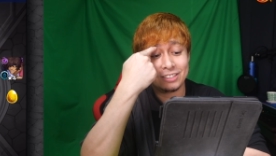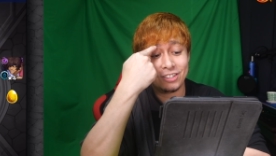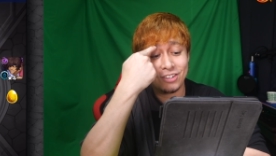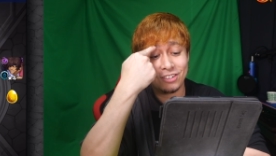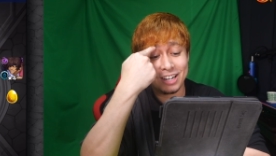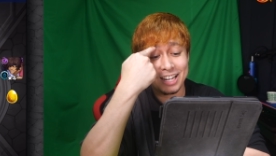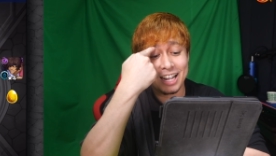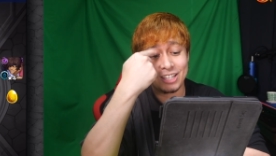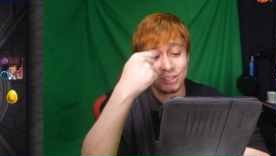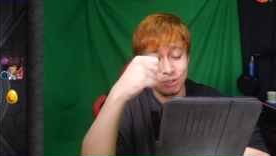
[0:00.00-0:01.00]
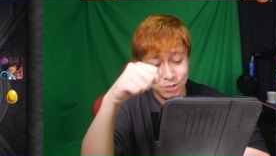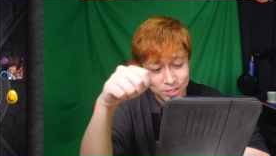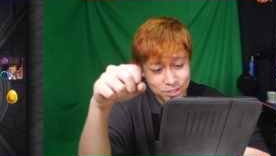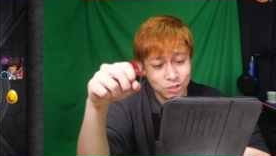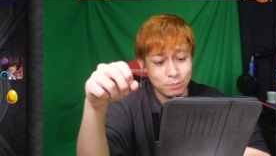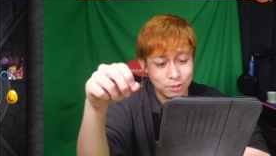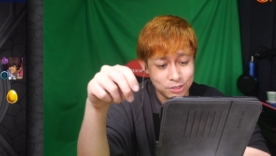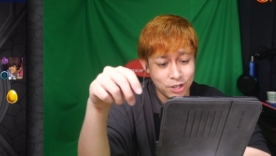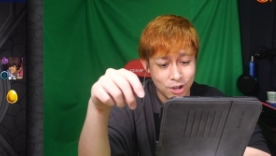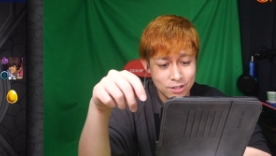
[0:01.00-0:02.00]
これが遠いと思
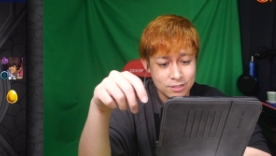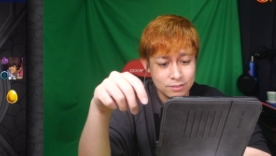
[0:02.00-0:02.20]
うよ。